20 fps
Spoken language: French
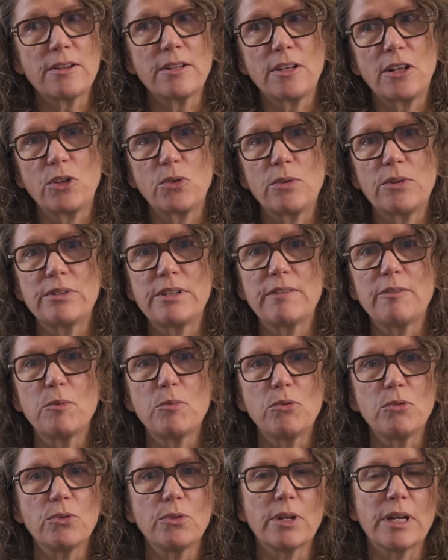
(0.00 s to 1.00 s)
un endroit où il y avait
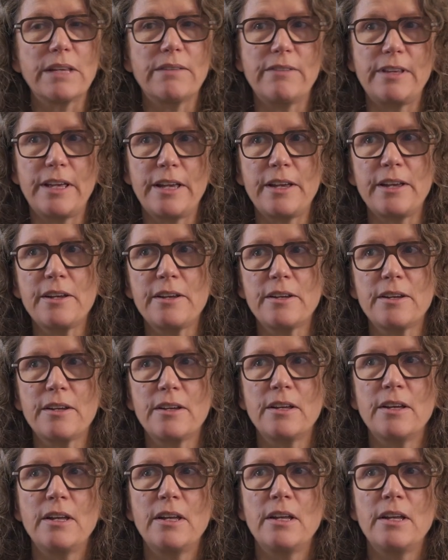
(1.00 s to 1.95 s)
beaucoup de rivières.